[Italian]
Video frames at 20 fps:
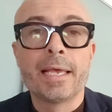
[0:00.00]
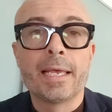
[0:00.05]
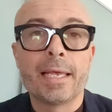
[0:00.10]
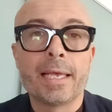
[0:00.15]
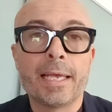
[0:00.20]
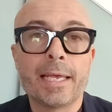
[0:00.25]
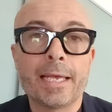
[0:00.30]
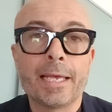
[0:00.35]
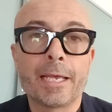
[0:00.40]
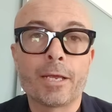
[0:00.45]

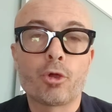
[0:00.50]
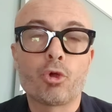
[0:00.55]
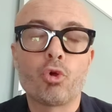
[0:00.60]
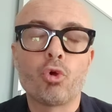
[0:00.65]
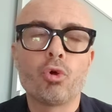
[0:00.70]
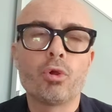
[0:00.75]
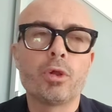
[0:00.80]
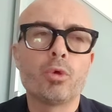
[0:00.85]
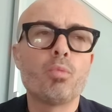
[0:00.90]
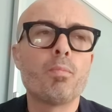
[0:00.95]
eh,
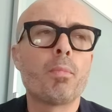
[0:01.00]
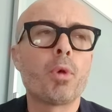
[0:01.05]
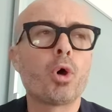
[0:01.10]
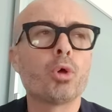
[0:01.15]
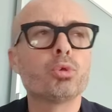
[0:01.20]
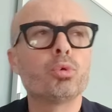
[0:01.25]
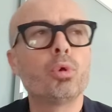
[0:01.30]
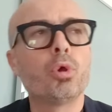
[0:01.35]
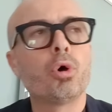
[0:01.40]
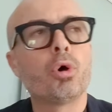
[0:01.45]
con un
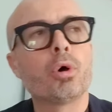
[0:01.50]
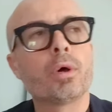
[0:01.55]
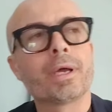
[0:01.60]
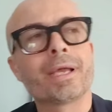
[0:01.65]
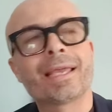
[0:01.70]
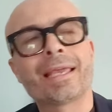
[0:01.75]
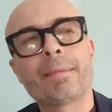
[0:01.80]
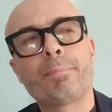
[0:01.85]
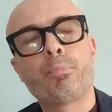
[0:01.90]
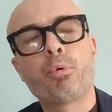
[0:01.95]

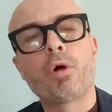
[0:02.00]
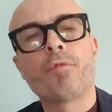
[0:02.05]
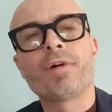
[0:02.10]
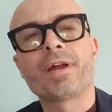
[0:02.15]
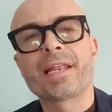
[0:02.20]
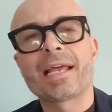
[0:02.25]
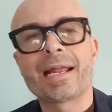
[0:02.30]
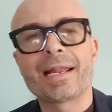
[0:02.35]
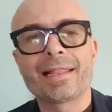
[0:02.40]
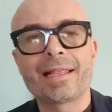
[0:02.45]
modulo che può
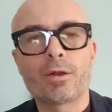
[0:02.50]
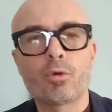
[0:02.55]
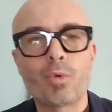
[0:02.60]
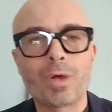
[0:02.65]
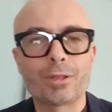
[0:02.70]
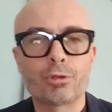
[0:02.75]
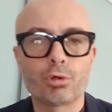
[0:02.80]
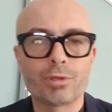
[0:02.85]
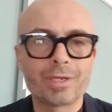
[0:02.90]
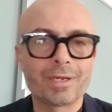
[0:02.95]
variare dal
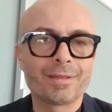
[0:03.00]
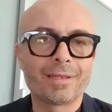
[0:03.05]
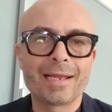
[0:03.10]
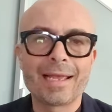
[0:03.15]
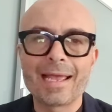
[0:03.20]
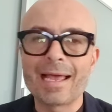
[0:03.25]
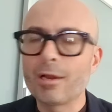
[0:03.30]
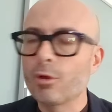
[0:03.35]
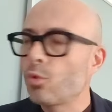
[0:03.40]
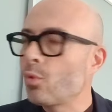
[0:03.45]

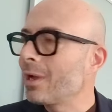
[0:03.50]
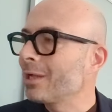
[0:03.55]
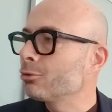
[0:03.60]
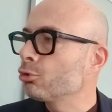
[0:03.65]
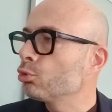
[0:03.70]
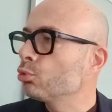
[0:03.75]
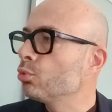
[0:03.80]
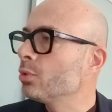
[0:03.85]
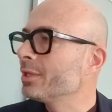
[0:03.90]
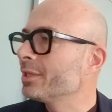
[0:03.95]
433 al
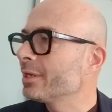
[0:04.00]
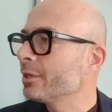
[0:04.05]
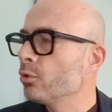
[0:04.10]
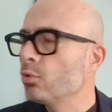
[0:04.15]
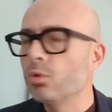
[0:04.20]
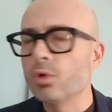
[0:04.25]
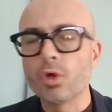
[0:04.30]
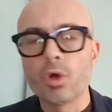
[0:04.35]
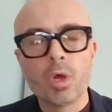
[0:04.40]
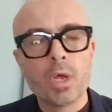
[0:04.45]

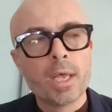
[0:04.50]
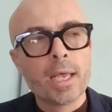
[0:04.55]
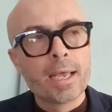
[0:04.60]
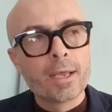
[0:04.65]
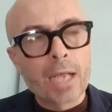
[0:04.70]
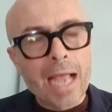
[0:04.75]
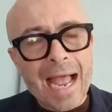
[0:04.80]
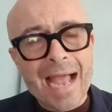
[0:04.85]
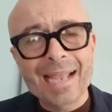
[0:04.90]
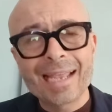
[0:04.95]
4231,
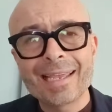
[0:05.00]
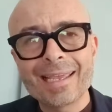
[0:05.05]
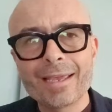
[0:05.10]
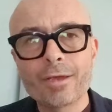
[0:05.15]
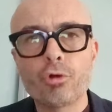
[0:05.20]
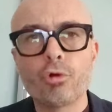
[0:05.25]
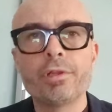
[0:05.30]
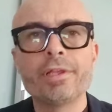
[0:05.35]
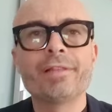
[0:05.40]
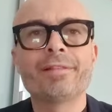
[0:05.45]

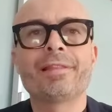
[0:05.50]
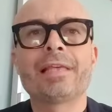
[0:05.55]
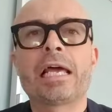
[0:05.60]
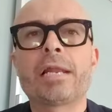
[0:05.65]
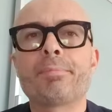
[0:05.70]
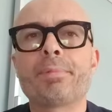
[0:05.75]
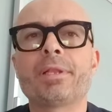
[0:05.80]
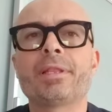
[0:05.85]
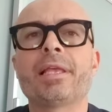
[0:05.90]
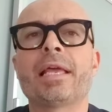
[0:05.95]
anche con gli
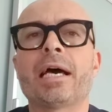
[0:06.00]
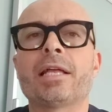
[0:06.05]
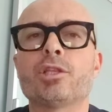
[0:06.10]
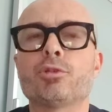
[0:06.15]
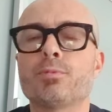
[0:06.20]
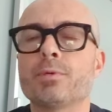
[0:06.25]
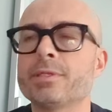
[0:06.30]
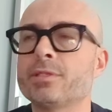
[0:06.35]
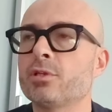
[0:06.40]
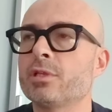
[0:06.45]
interpreti a
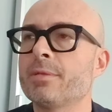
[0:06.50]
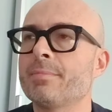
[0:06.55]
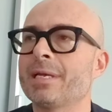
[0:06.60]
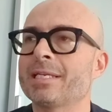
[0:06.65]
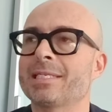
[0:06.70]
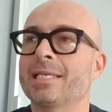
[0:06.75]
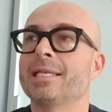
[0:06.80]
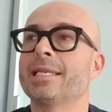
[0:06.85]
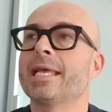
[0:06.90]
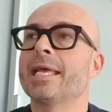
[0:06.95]
disposizione di
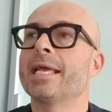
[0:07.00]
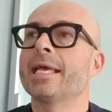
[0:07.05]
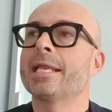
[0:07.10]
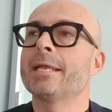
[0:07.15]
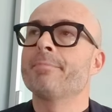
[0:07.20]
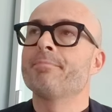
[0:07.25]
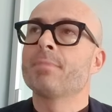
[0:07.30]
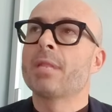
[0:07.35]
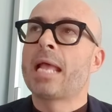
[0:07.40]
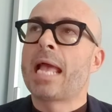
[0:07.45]
Max Allegri.